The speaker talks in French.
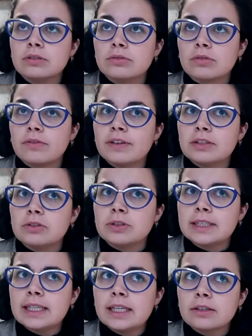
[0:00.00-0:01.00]
Donc en fait, je
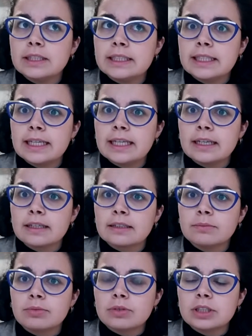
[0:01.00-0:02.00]
sais lire en italien.
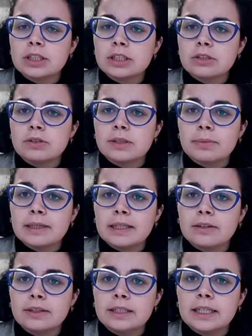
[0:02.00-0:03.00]
Pourquoi je dis que je sais pas
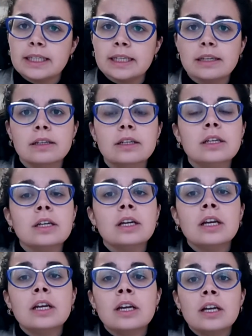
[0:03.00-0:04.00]
lire en italien
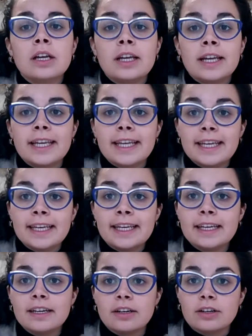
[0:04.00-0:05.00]

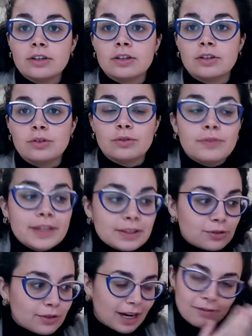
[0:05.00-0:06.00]
Et euh, le fait
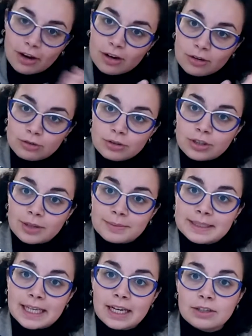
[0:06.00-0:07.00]
de l'avoir lu comme
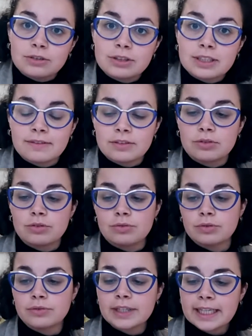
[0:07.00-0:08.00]
ça, euh, juste avant de
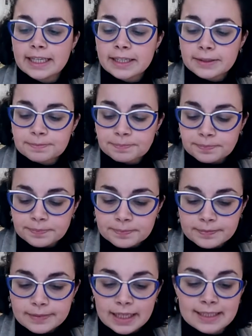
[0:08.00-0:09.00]
lui offrir,
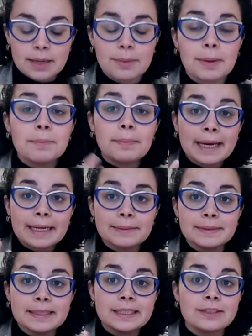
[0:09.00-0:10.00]
ça m'a
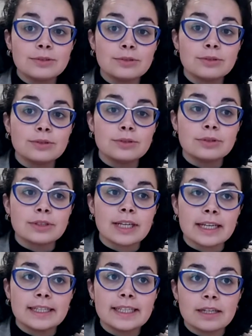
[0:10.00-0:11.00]
permis de
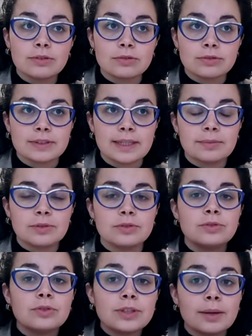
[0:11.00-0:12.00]
garder quelques concepts,
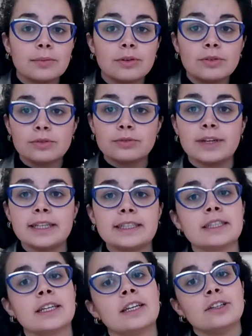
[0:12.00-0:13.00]
notamment le
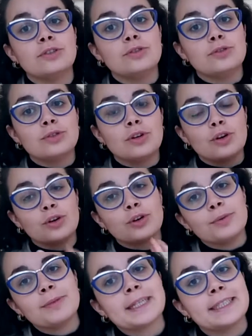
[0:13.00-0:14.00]
fait de
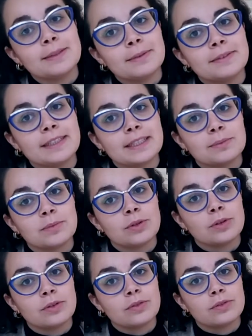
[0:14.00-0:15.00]
remercier mes
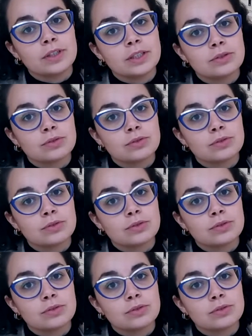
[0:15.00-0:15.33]
vêtements en fin de